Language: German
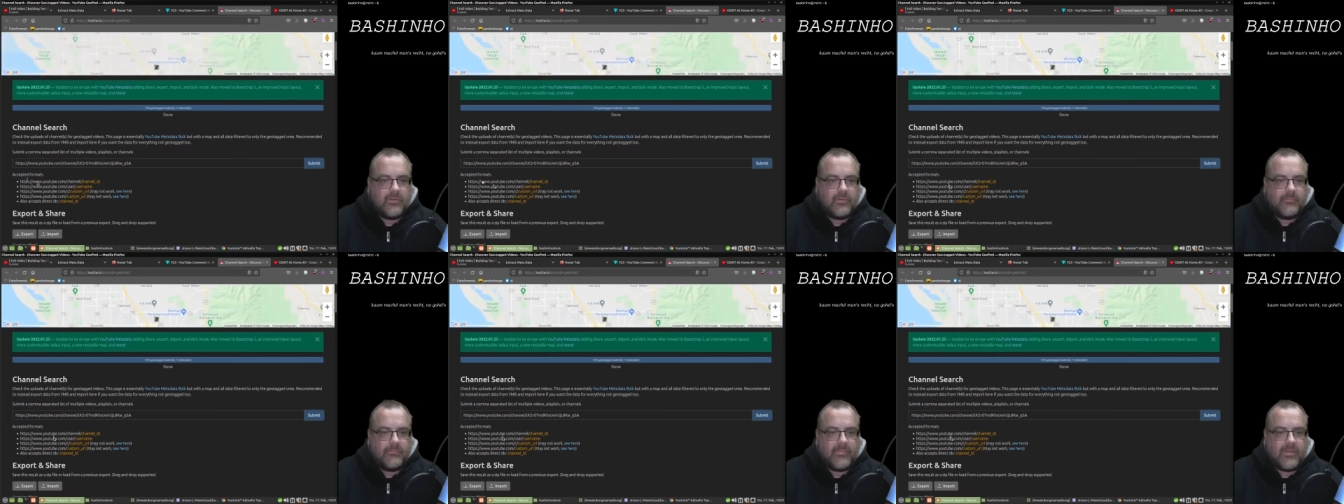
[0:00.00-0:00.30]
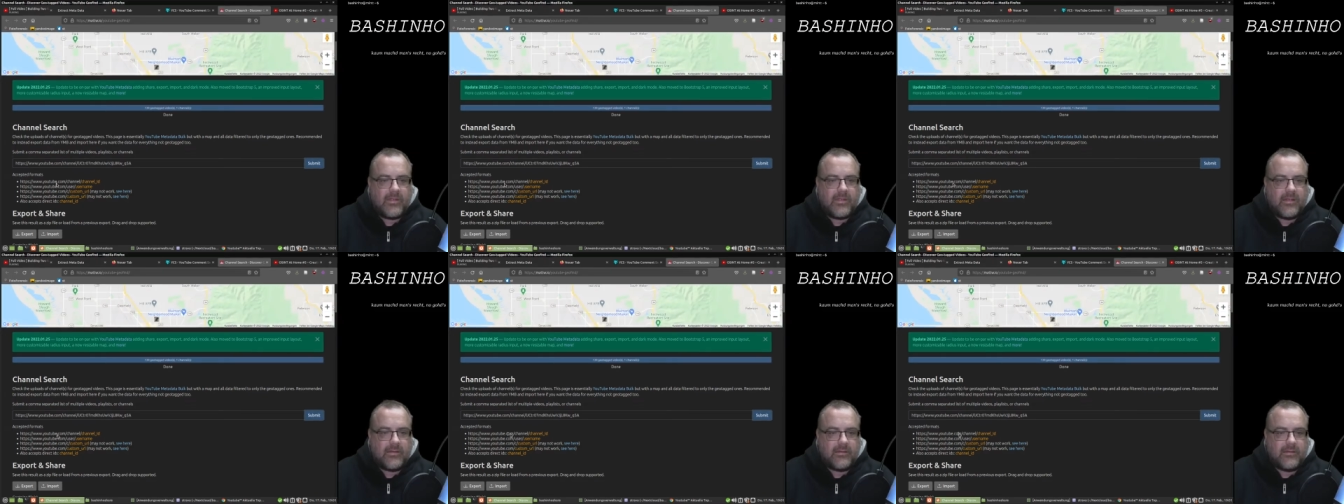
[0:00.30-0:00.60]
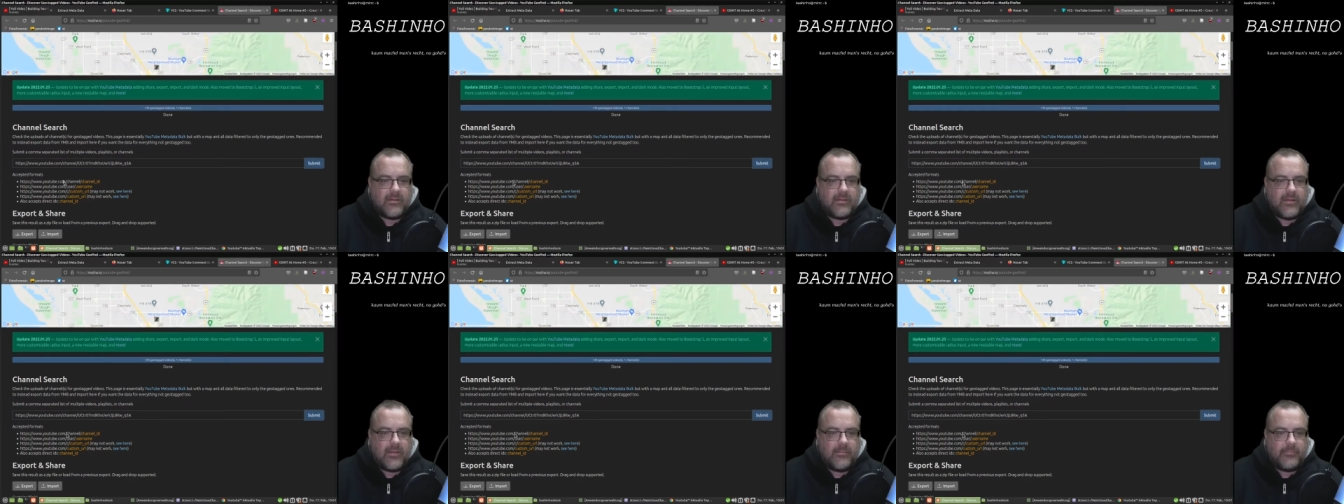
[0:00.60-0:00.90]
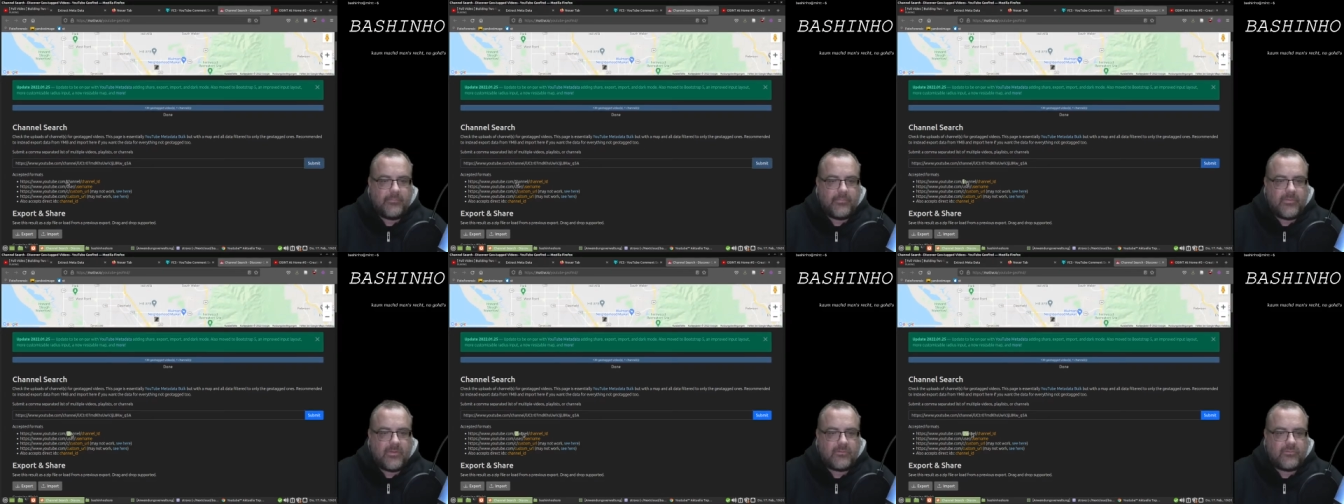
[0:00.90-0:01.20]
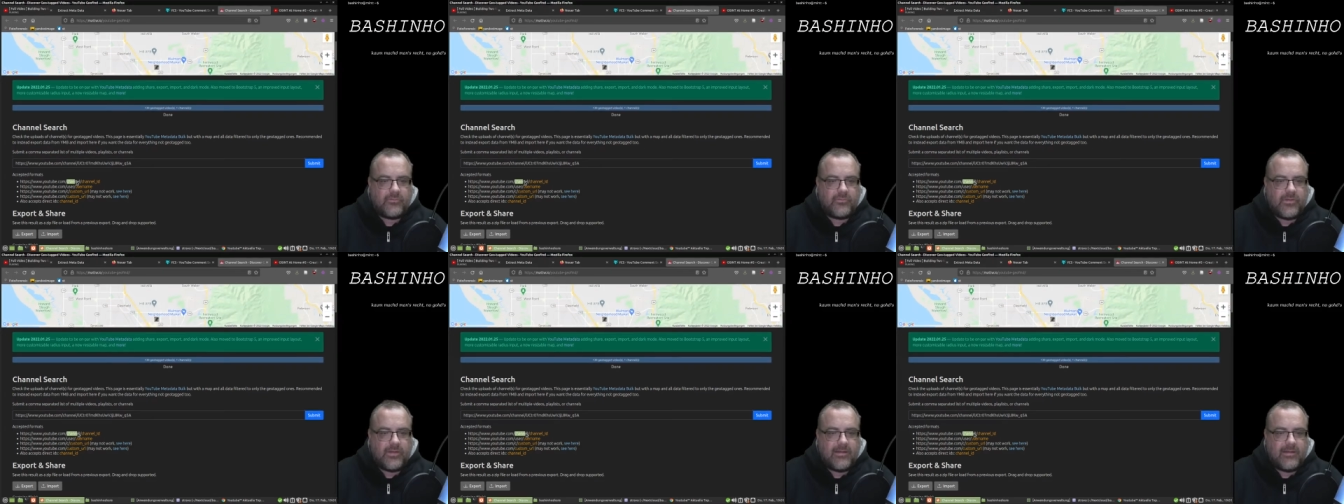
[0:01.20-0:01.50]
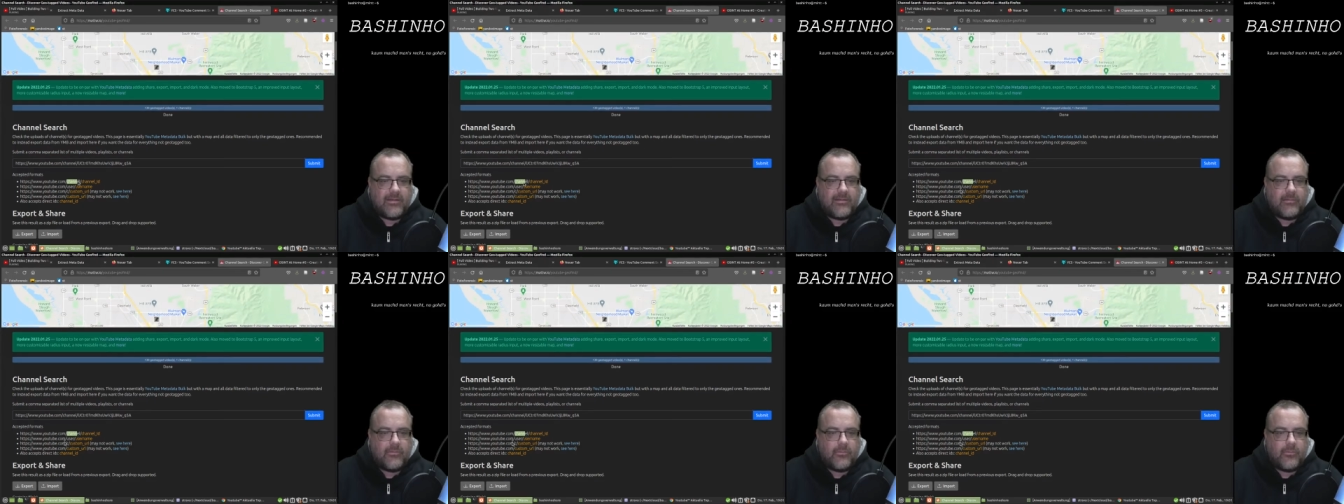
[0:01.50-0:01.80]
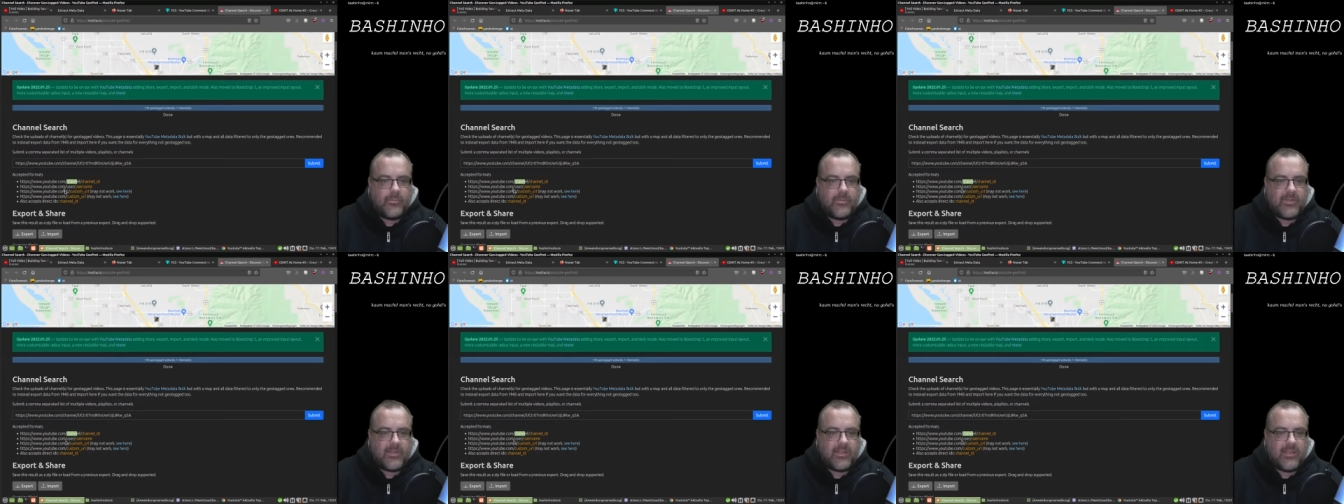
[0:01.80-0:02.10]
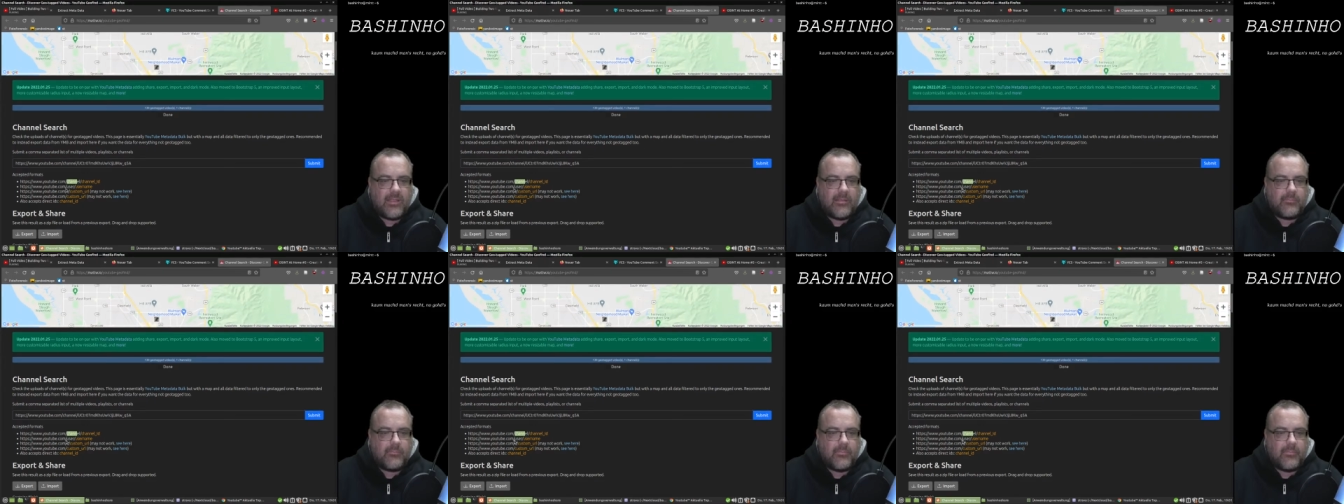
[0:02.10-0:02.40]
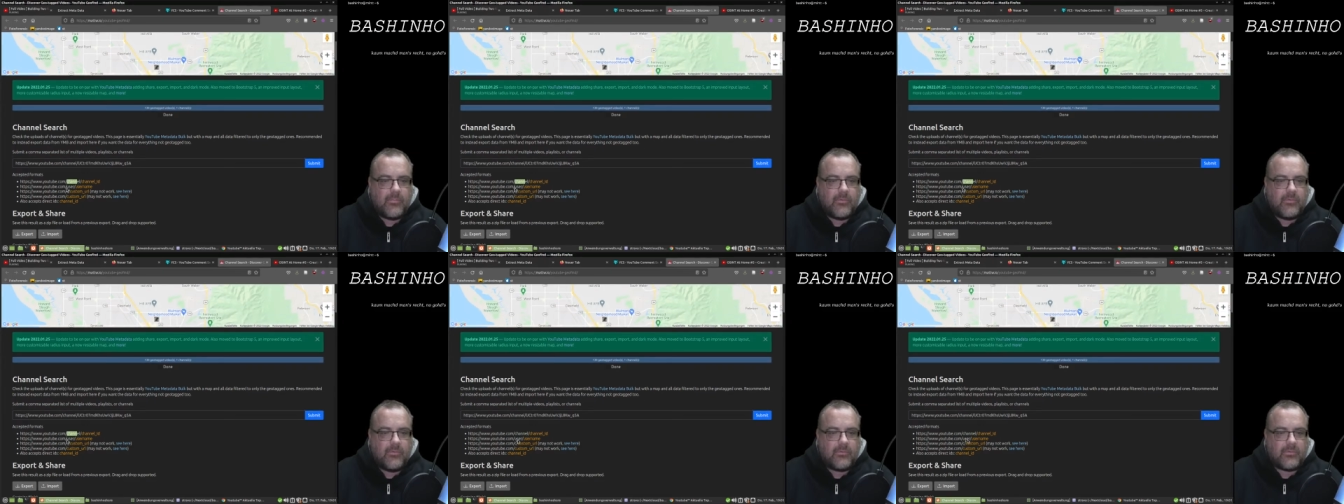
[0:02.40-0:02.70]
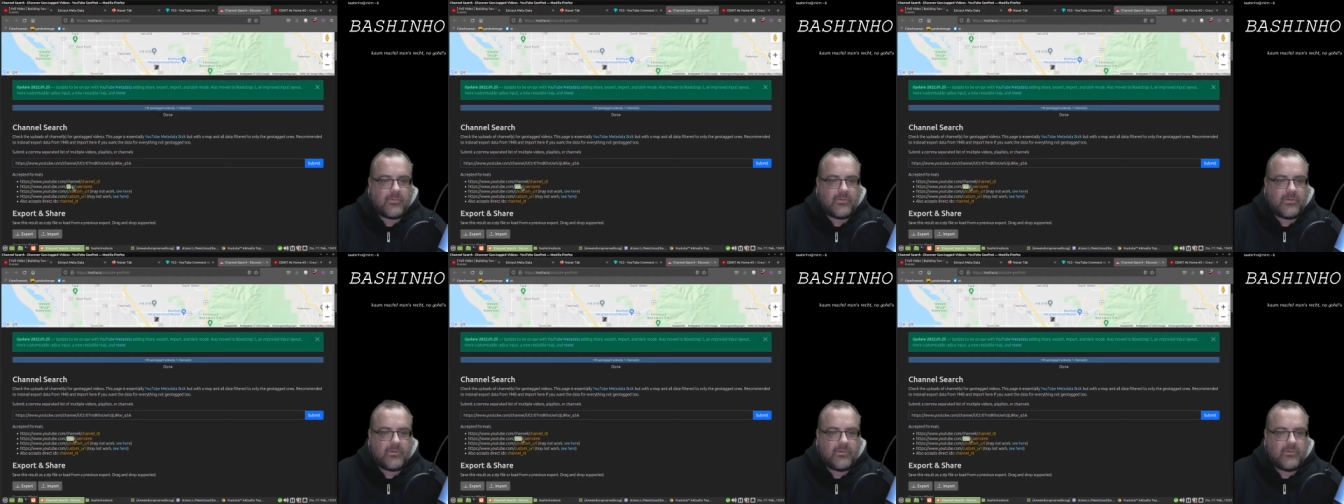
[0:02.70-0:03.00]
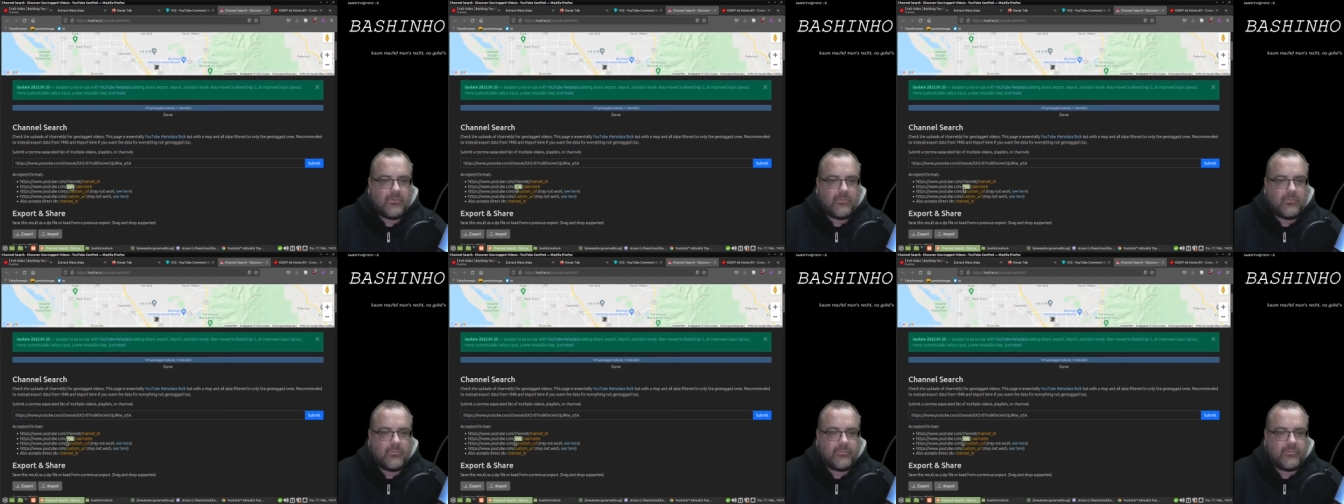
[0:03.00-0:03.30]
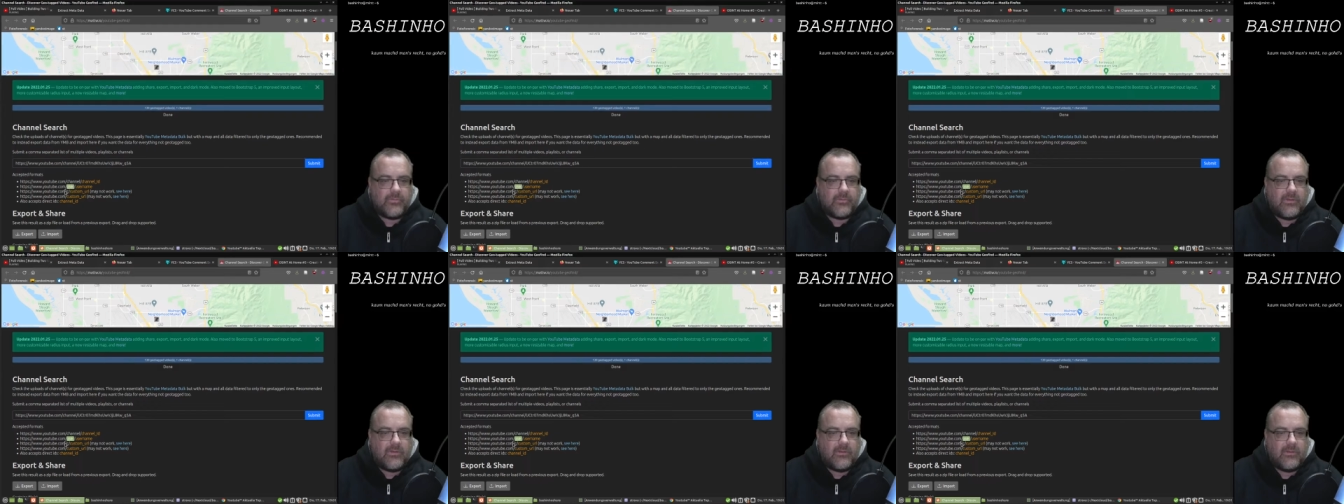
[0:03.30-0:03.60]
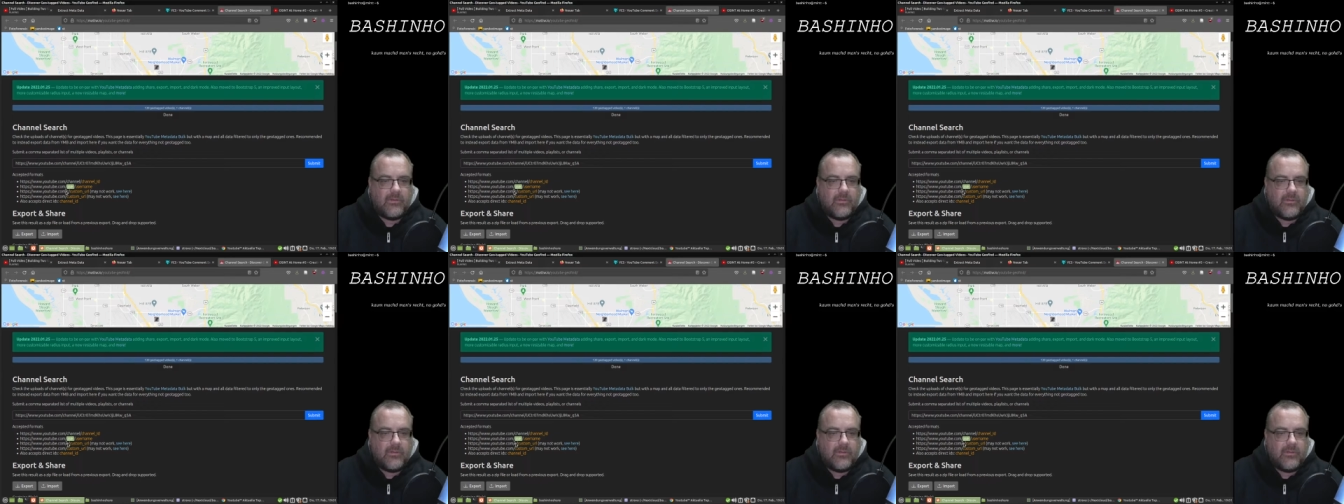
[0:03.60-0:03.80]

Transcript: Man kann dann eben einen Channel übergeben oder einen User